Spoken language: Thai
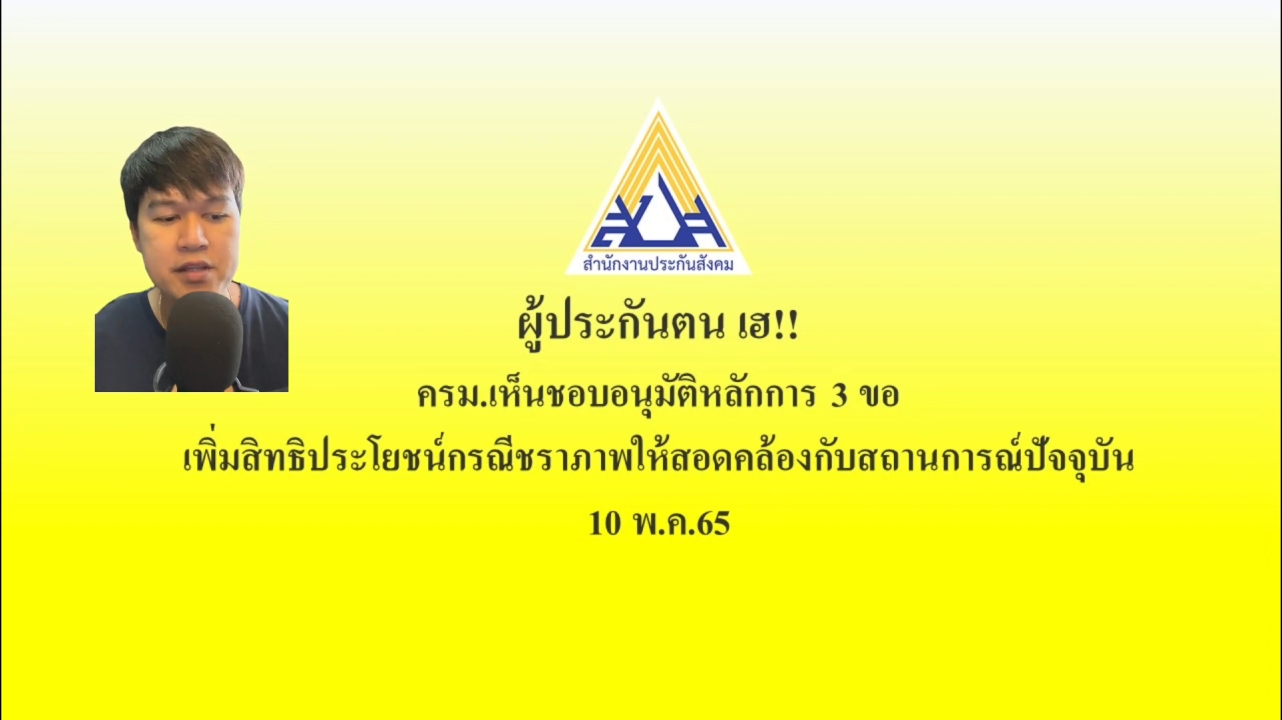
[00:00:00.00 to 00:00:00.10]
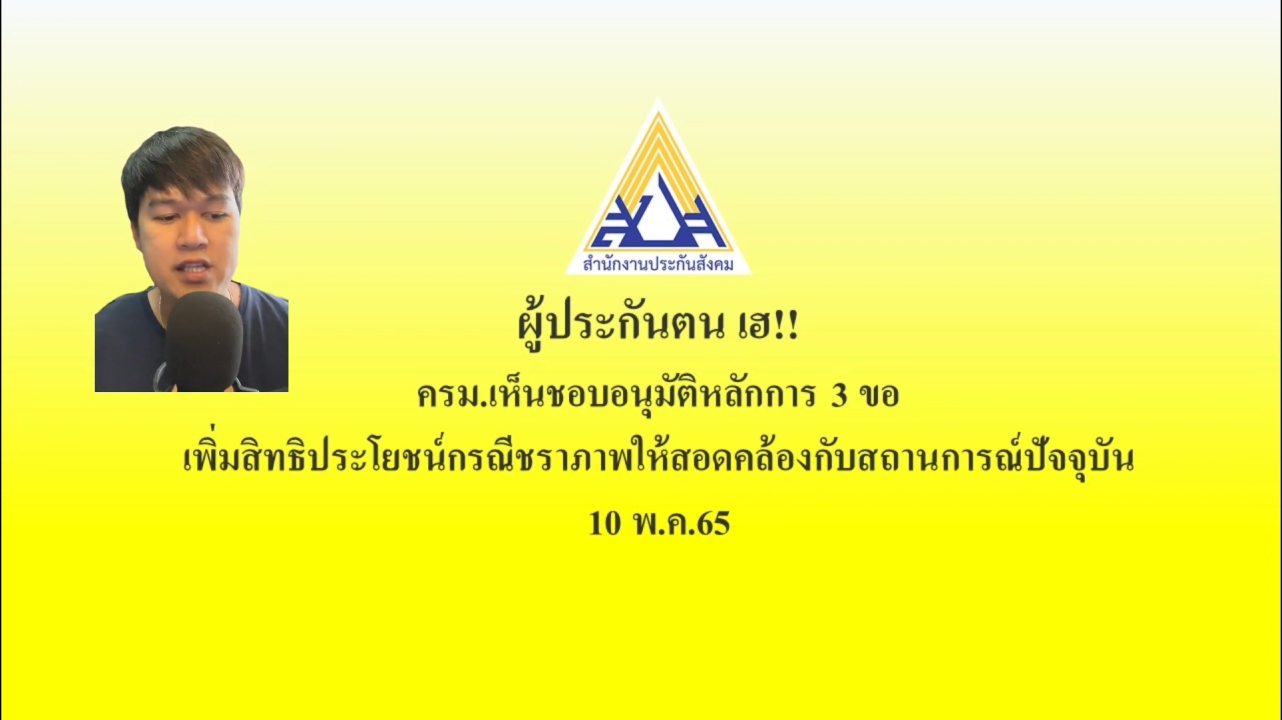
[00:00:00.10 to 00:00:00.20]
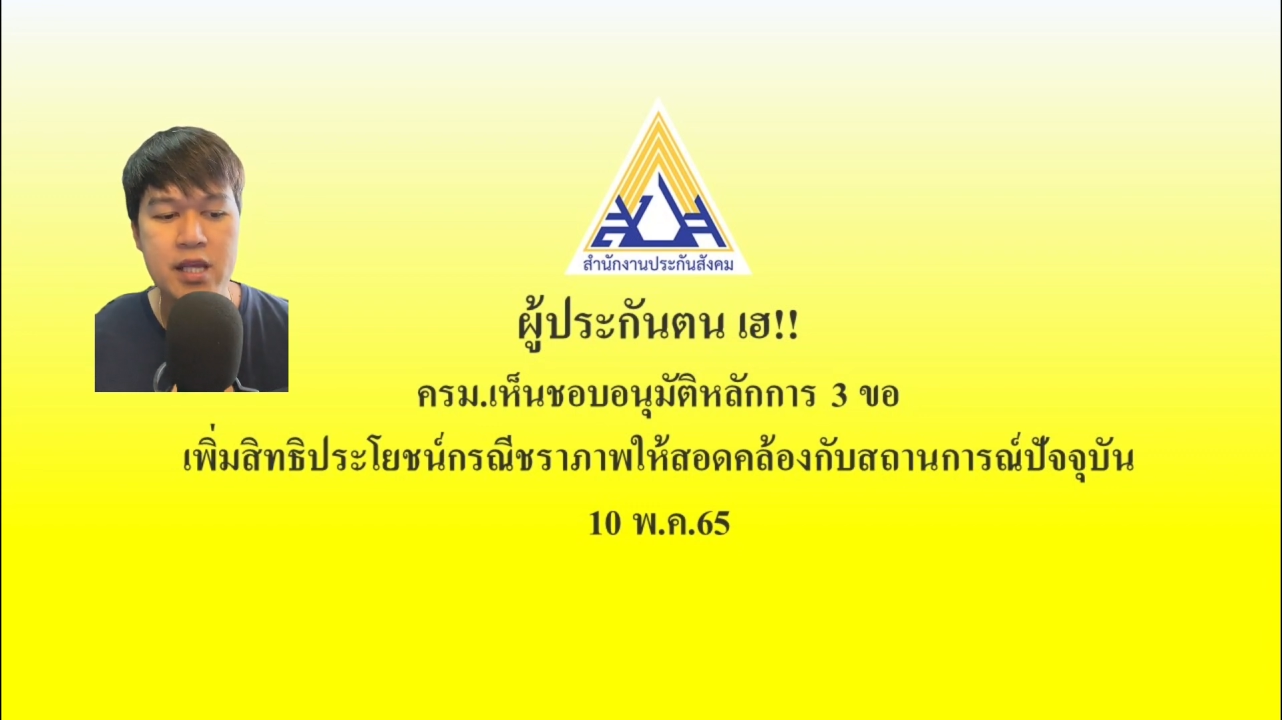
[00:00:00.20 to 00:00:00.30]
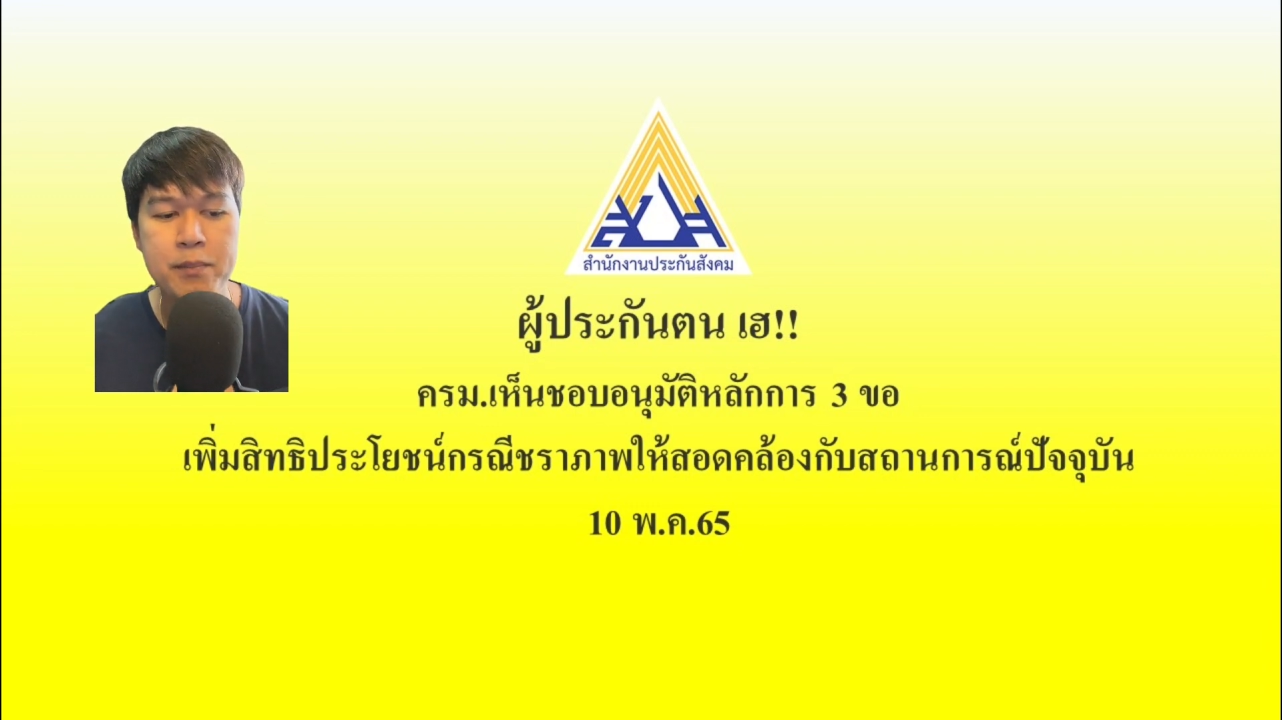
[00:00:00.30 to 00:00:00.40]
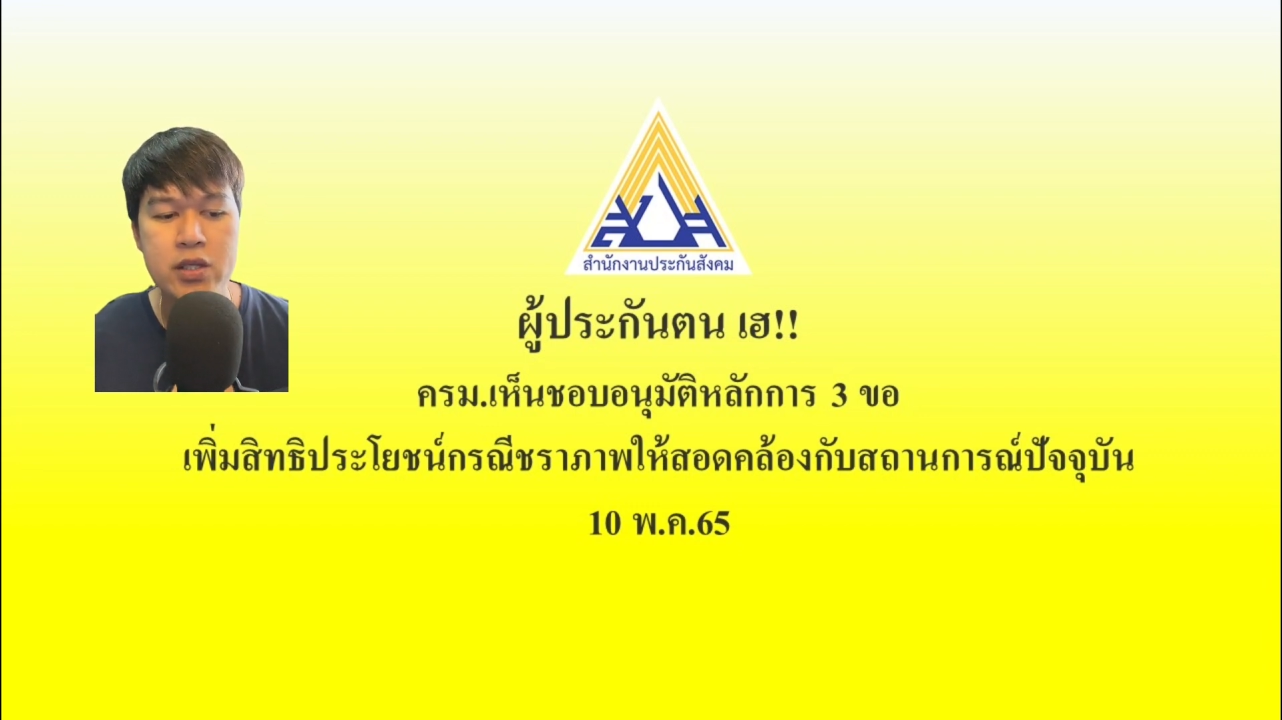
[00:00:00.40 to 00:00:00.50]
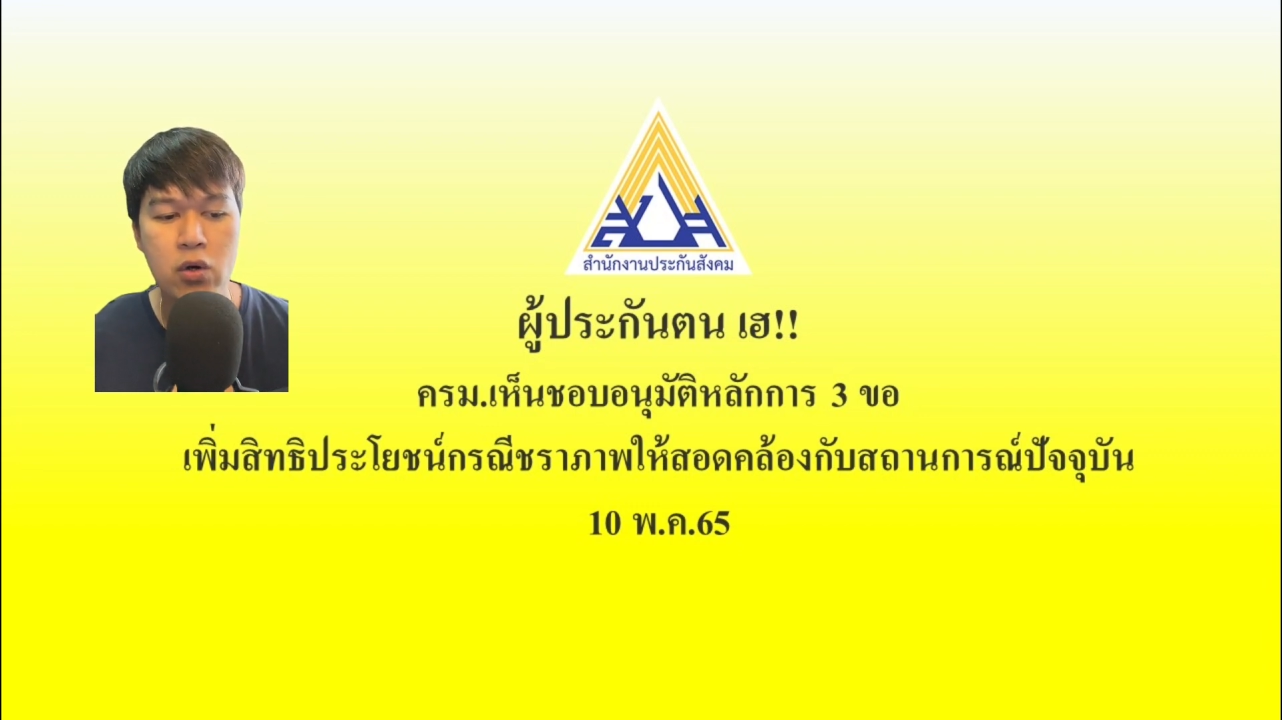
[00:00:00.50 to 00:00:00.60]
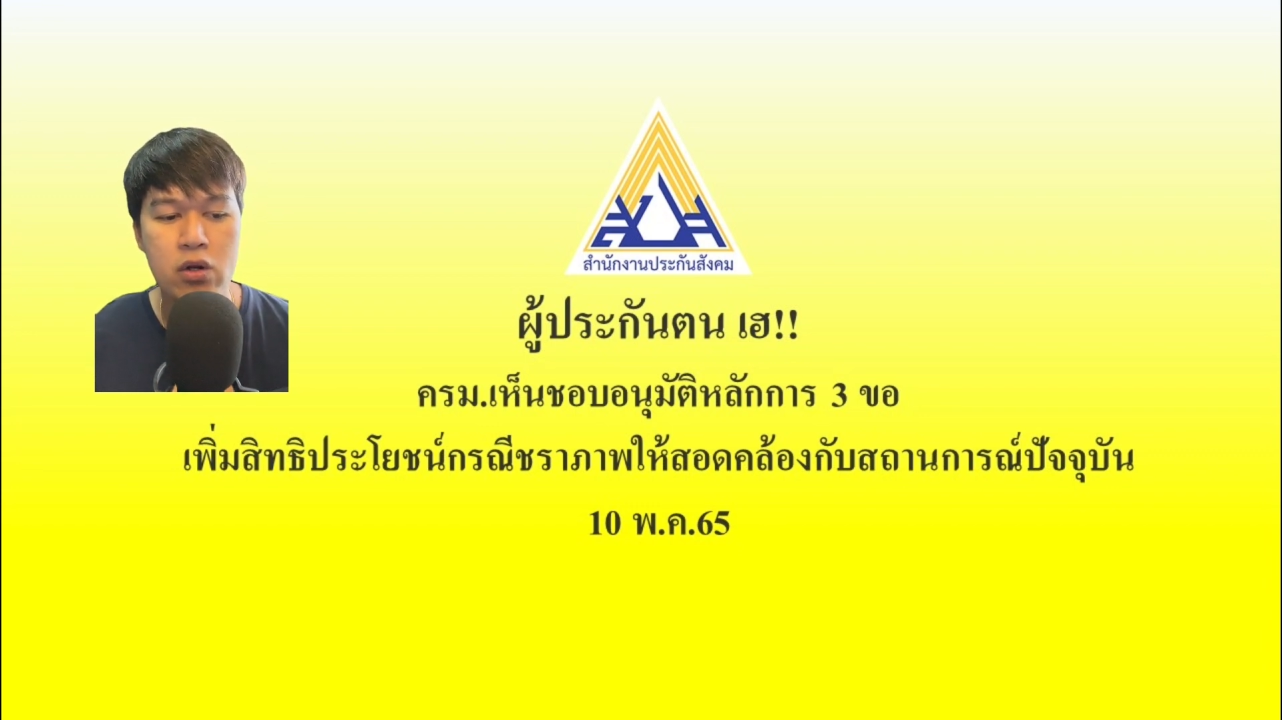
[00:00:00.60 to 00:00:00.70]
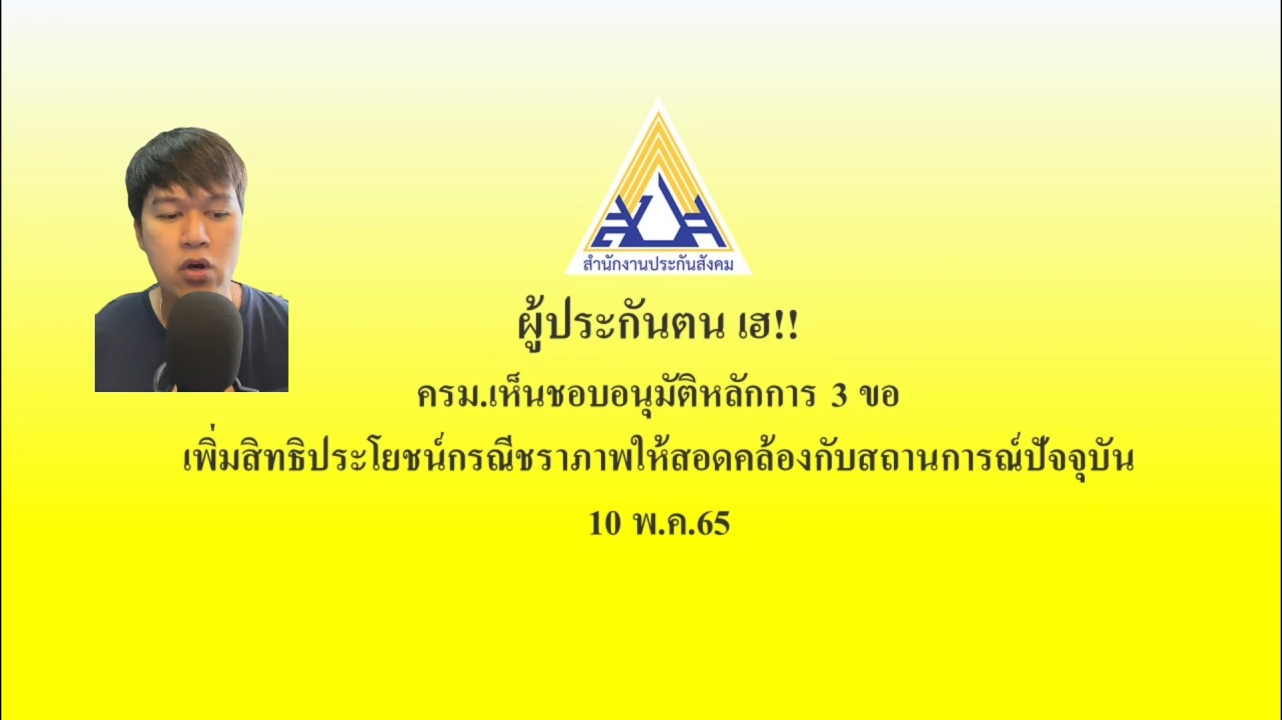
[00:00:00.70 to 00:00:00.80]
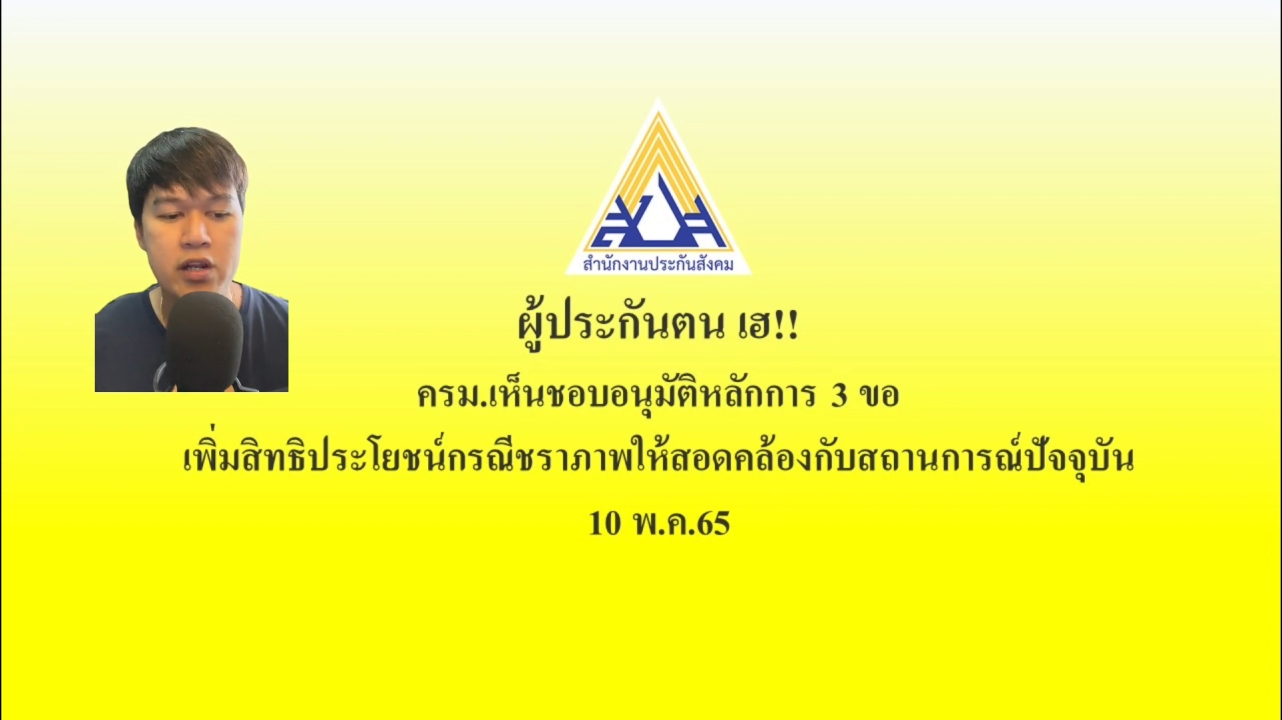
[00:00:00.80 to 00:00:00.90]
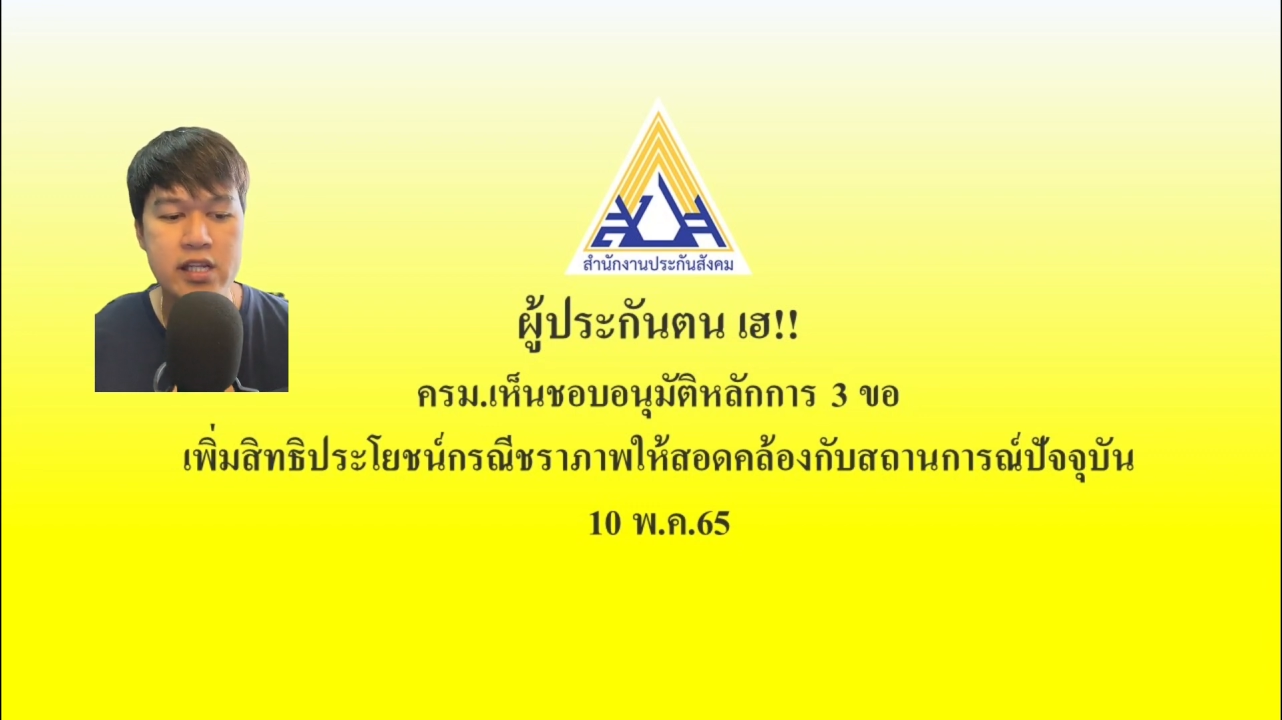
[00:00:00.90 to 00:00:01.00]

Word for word: สิทธิประโยชน์กร